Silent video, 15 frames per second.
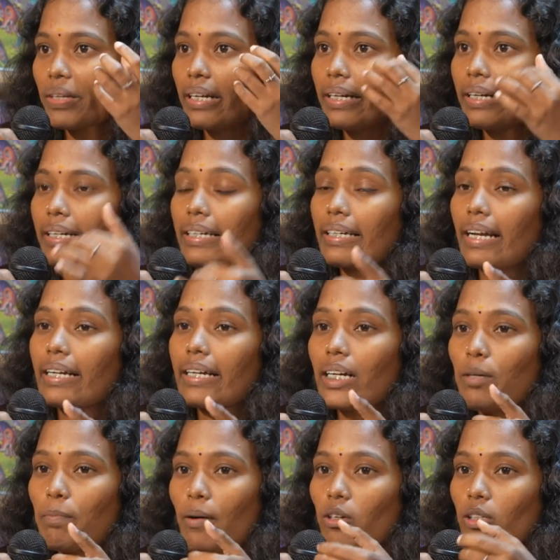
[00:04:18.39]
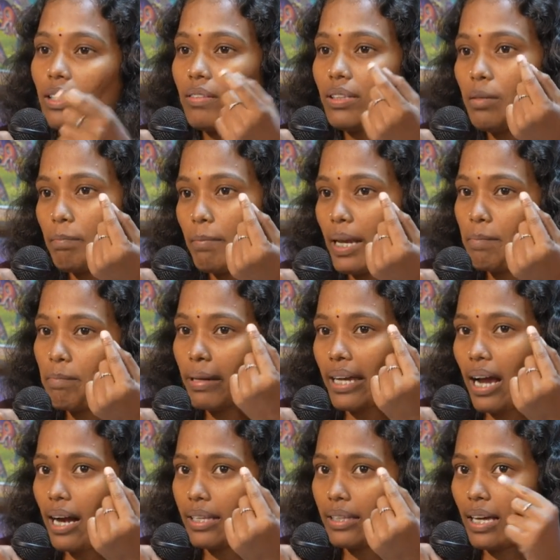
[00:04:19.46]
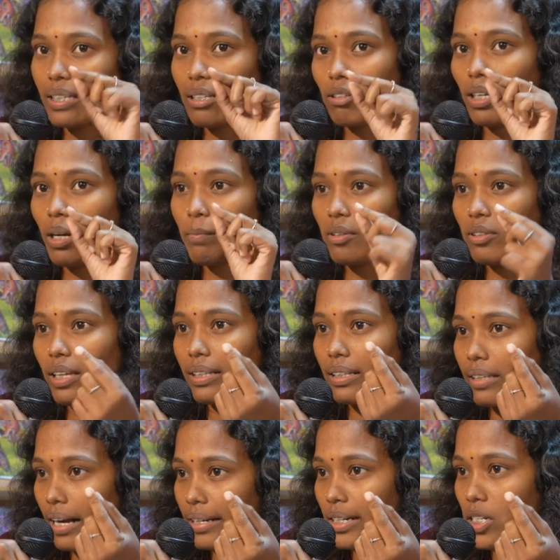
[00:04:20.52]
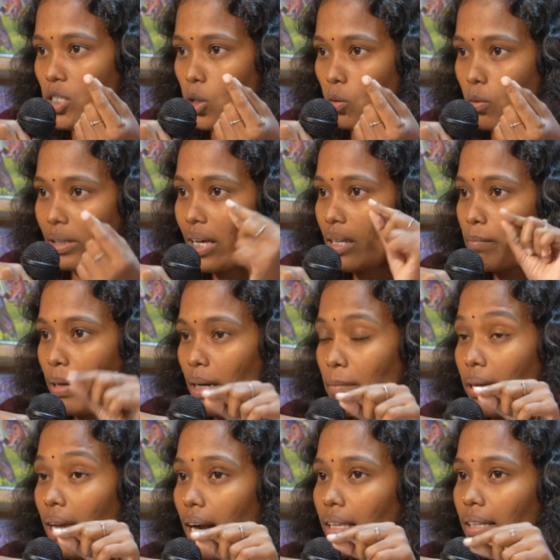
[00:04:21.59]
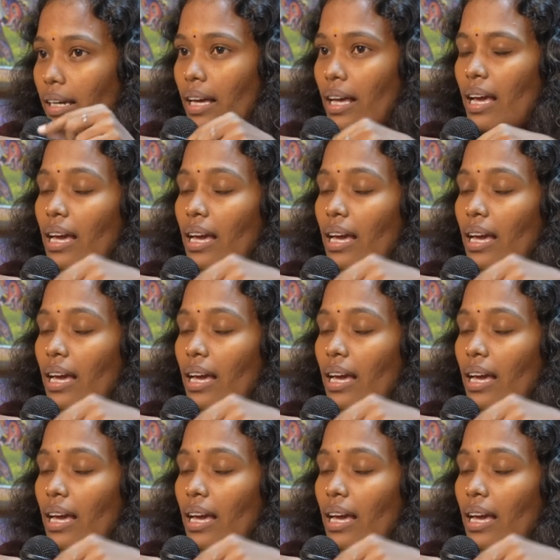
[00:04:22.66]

கீழே இருக்கிற கீழ்ப்பகுதி வந்து மென்மையானது அதாவது நம்ம வந்து அந்த தண்டுன்னு சொல்லுவோம் இல்லையா அது மென்மையானது